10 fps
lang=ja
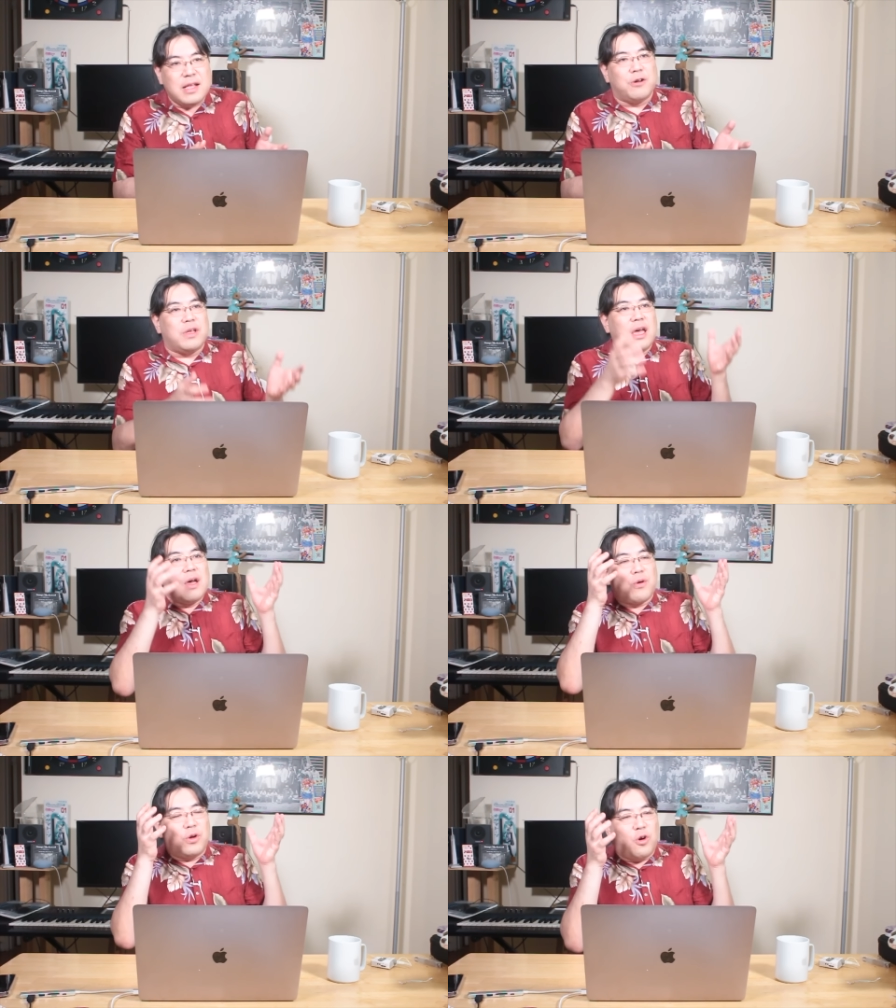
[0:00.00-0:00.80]
なので、
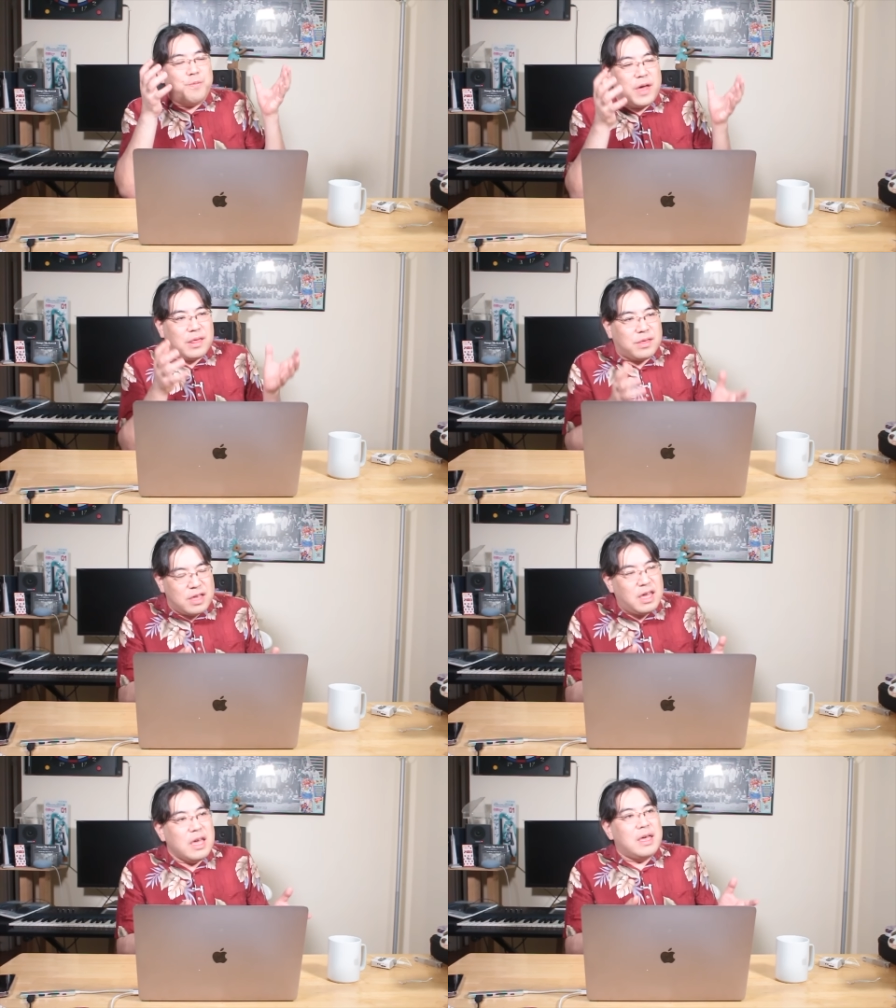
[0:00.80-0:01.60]
これをベース
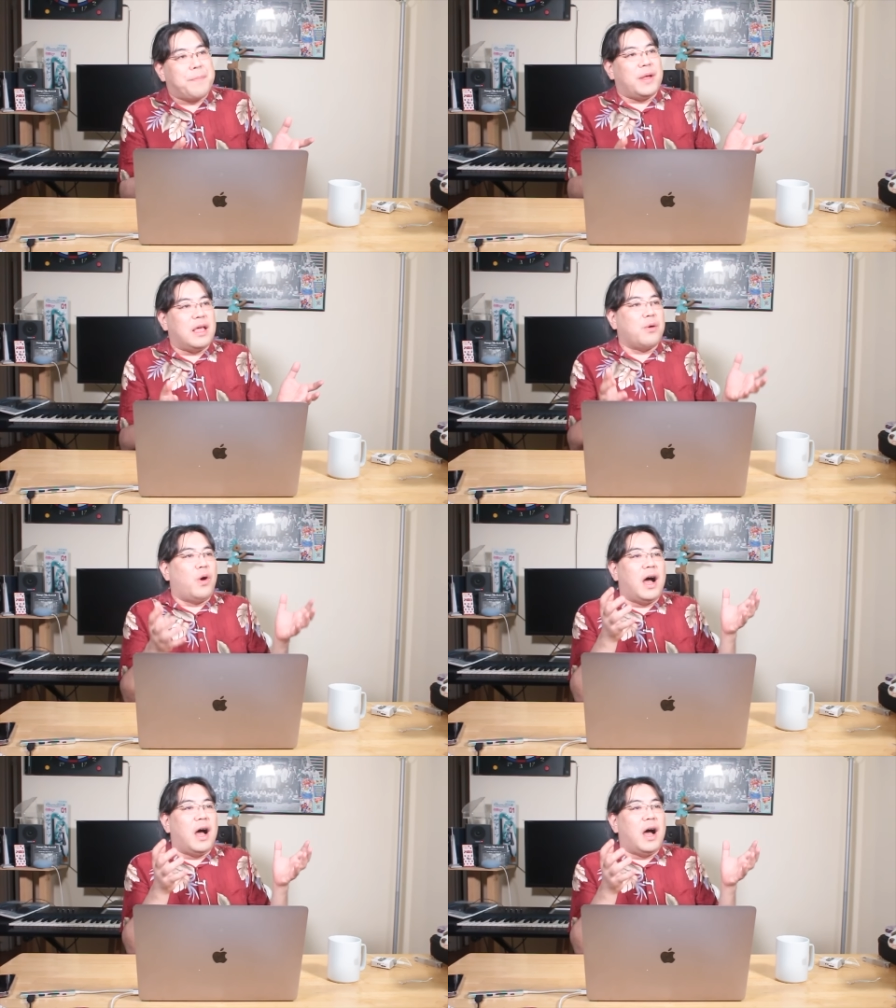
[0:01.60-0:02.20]
に、やっぱりね、こう、